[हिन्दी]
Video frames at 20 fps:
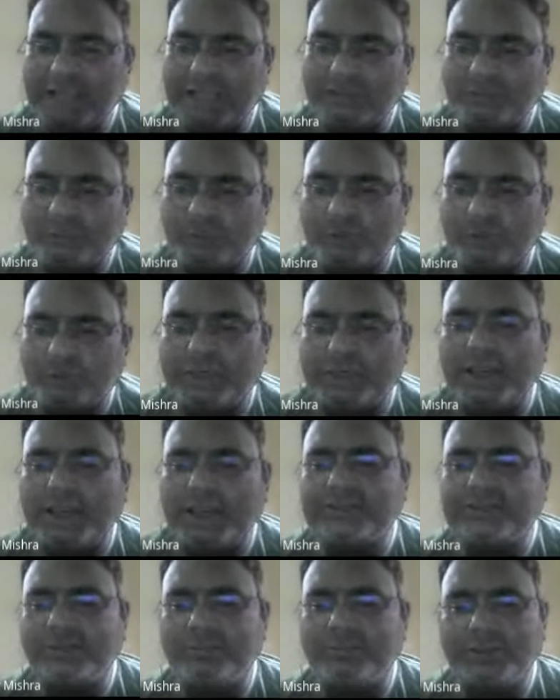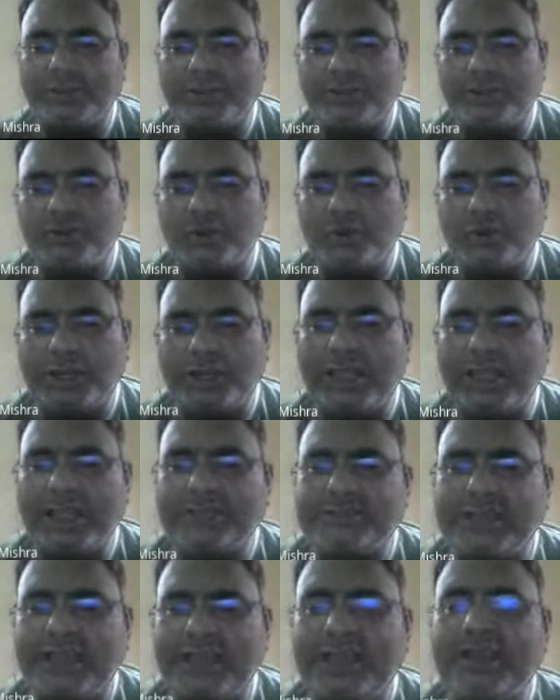चाहे चाहे
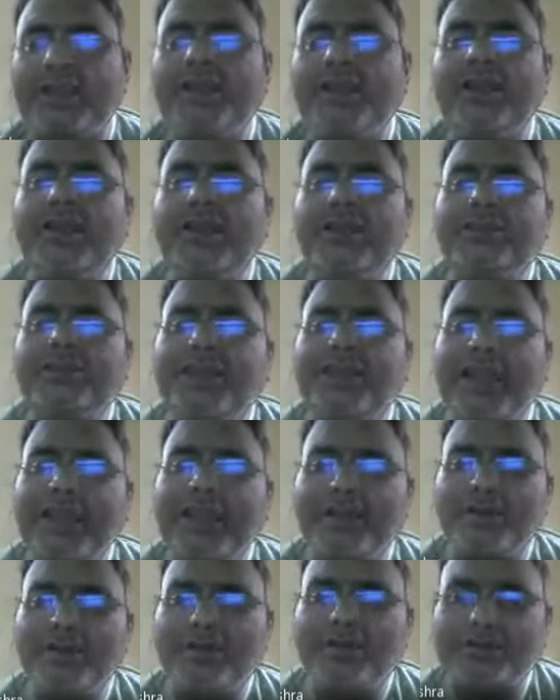गुरु गुरु या